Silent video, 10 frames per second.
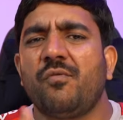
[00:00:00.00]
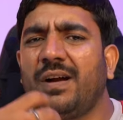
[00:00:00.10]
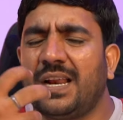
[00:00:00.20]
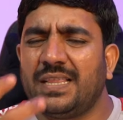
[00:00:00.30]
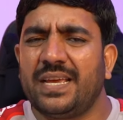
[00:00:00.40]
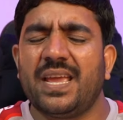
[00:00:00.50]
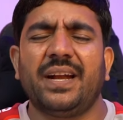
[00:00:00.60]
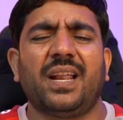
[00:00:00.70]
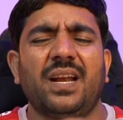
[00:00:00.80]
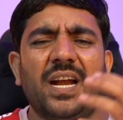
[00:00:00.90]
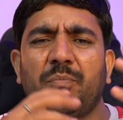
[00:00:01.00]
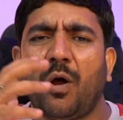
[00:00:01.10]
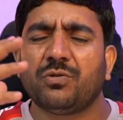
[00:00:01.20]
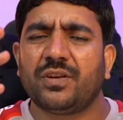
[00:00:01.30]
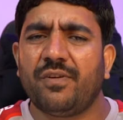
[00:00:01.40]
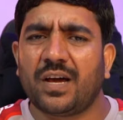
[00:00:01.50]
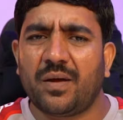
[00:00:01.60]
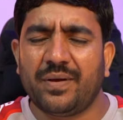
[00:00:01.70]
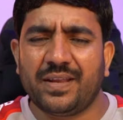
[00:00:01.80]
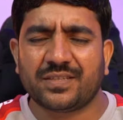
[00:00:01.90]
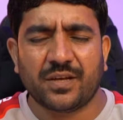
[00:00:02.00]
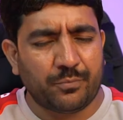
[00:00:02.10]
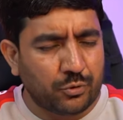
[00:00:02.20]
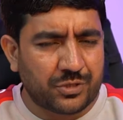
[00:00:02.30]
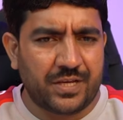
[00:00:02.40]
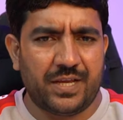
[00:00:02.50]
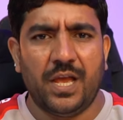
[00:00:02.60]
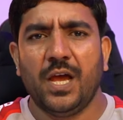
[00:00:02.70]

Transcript: वगैरह देखी इंटरनेट ब्राउजिंग वगैरह मैंने सब कुछ की